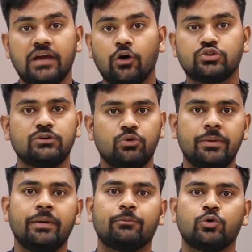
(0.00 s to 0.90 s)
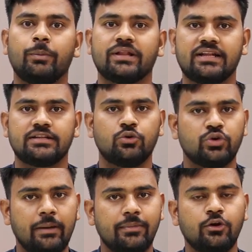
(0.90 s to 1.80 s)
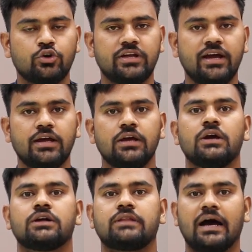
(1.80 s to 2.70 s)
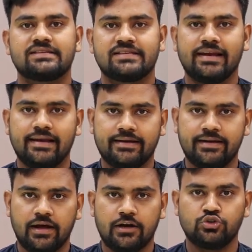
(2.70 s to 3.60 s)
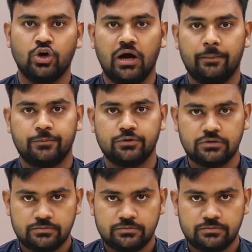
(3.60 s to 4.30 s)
क्या होता है वो भी मैं आपको बता देता हूँ गैम्बलिंग होता है ताश से रिलेटेड अगर जो आप